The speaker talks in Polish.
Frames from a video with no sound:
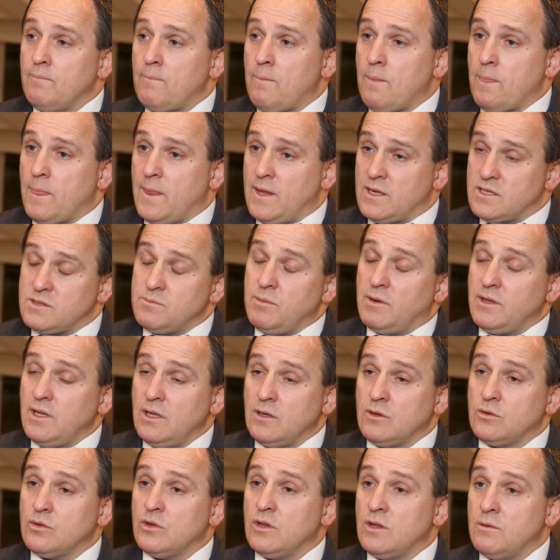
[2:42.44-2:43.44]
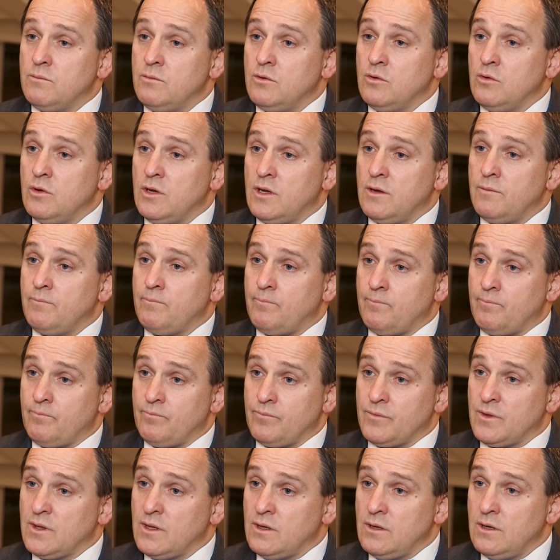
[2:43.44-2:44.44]
Mm, z badań, które były
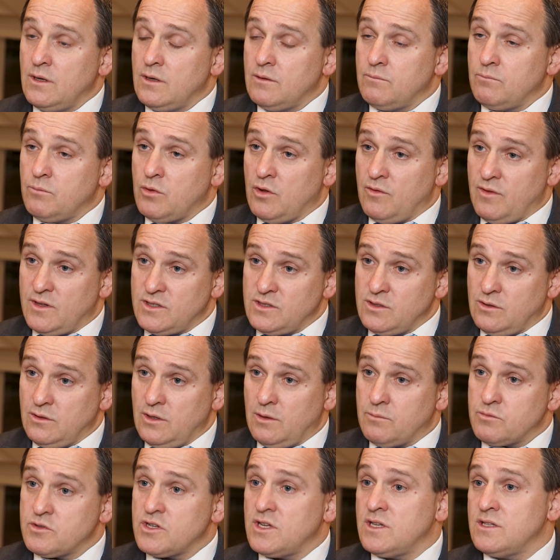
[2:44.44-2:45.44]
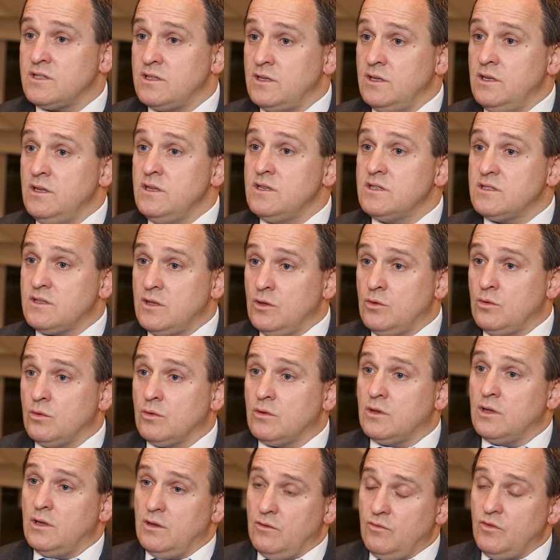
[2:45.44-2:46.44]
mm, prowadzone przez
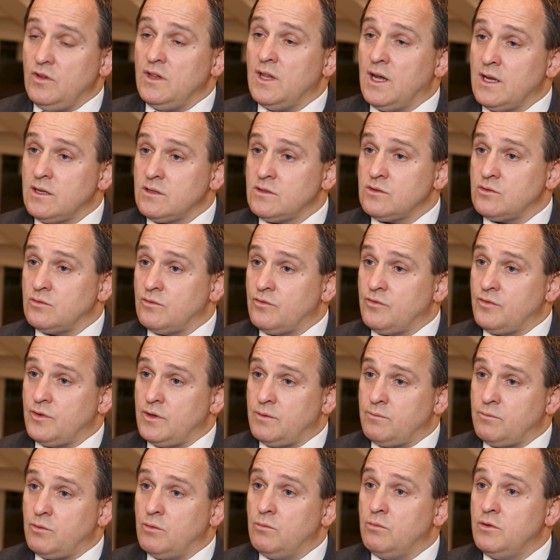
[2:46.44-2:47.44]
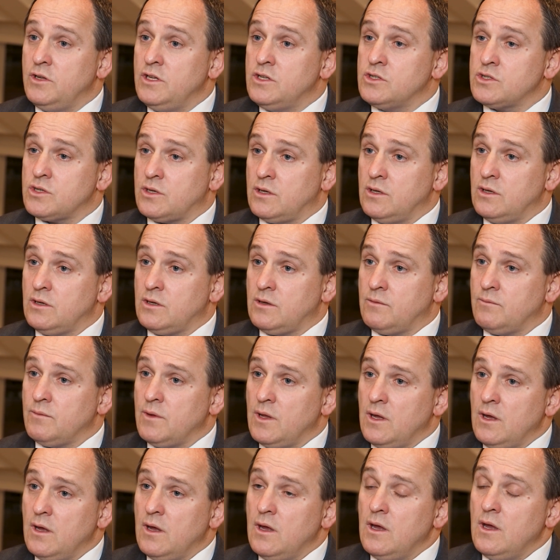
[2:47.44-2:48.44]
Instytut Finansów Publicznych,
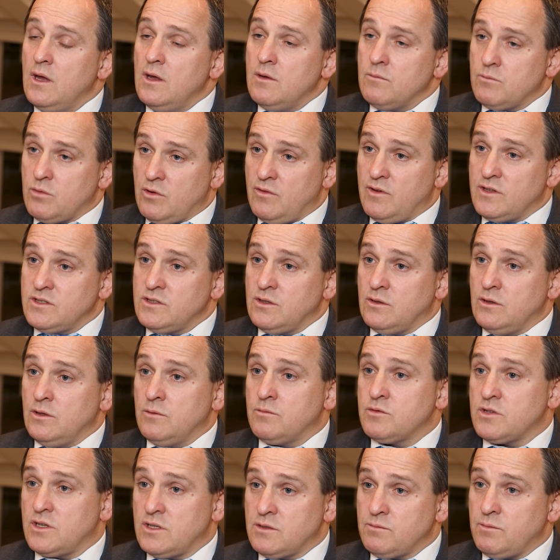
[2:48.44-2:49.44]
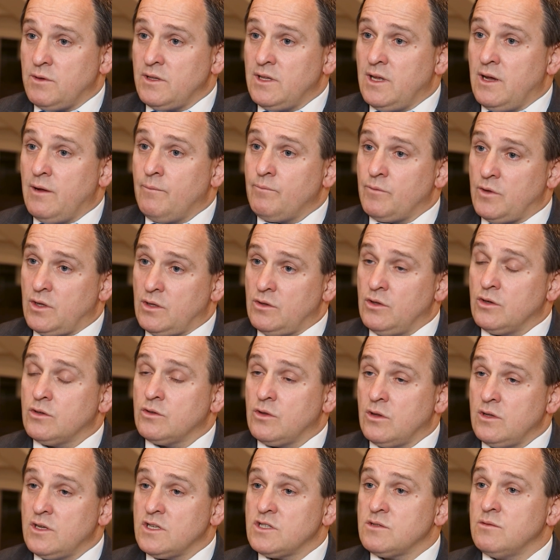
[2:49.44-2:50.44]
prowadzony przez pana
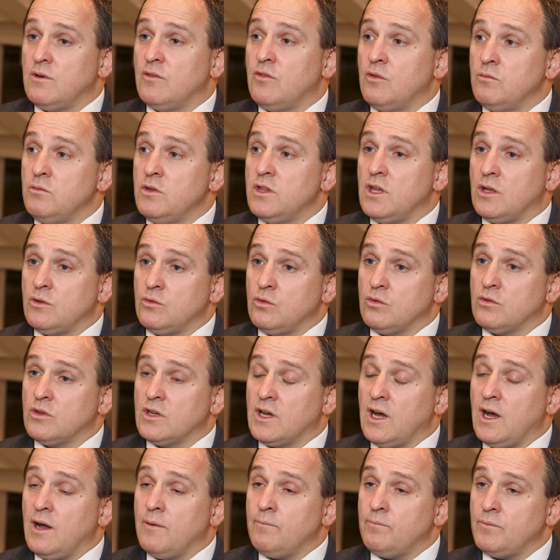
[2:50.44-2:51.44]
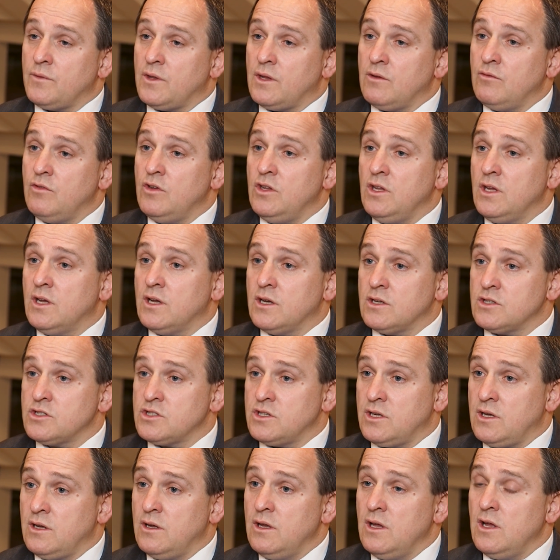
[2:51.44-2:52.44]
doktora Sławomira Dudka, wynika,
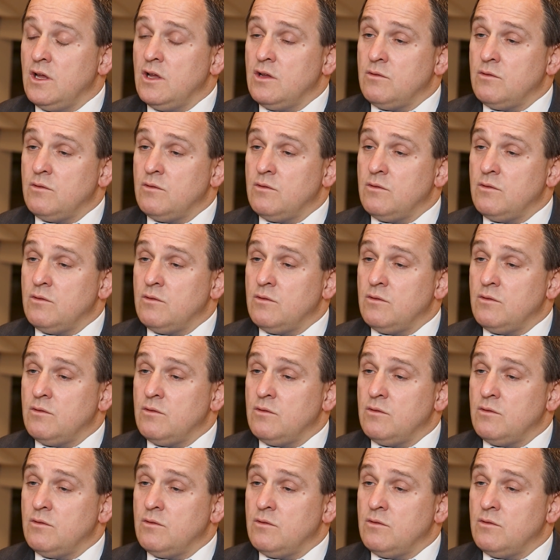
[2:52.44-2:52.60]
że